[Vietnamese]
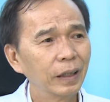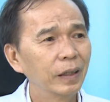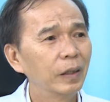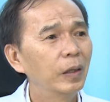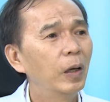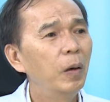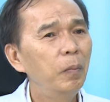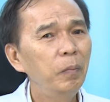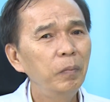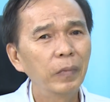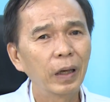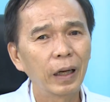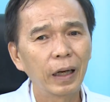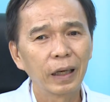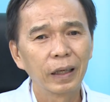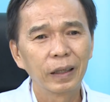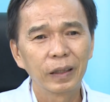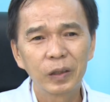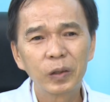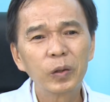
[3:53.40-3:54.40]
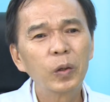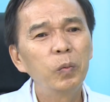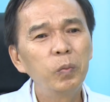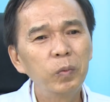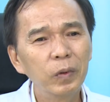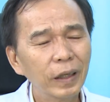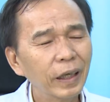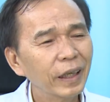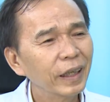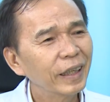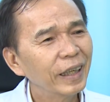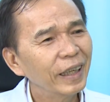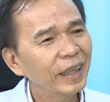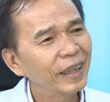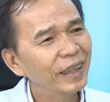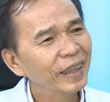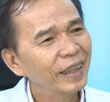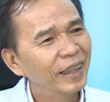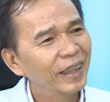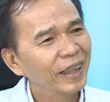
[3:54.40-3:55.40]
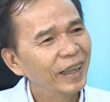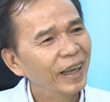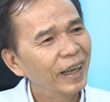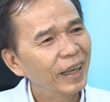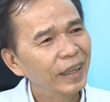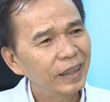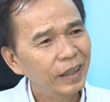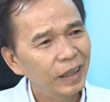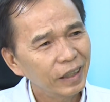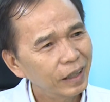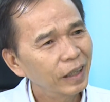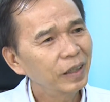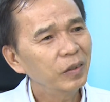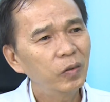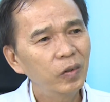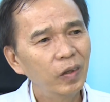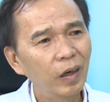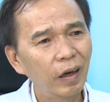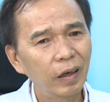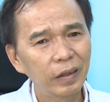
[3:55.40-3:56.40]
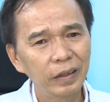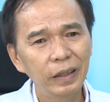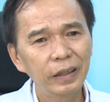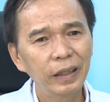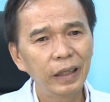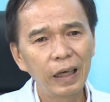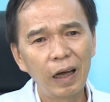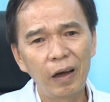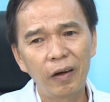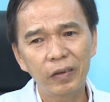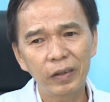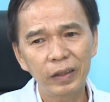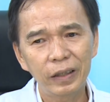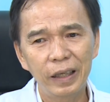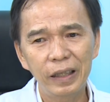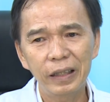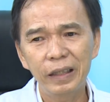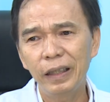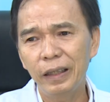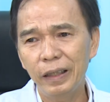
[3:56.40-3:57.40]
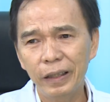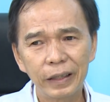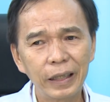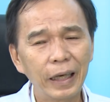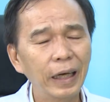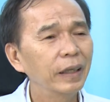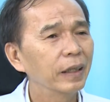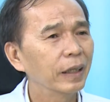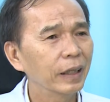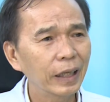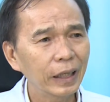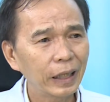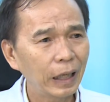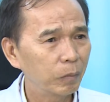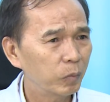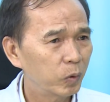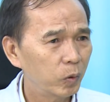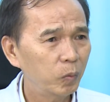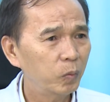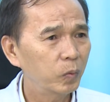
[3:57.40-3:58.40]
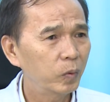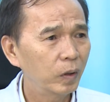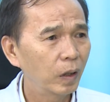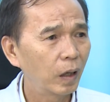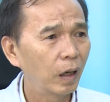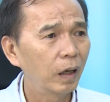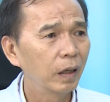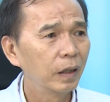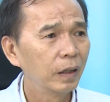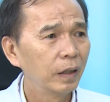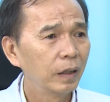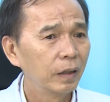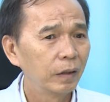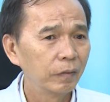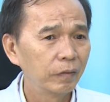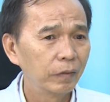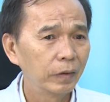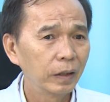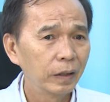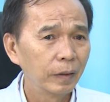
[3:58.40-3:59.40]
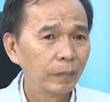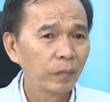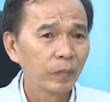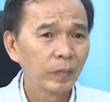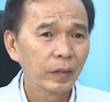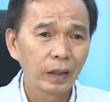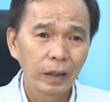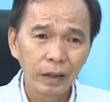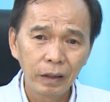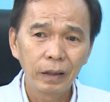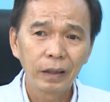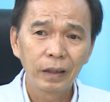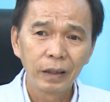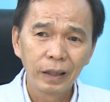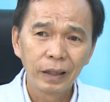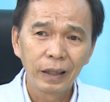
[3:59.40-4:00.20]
nhóm mà chung cái cái giới tính của họ đó để họ có thể chia sẻ những cái cảm xúc của họ. Và thường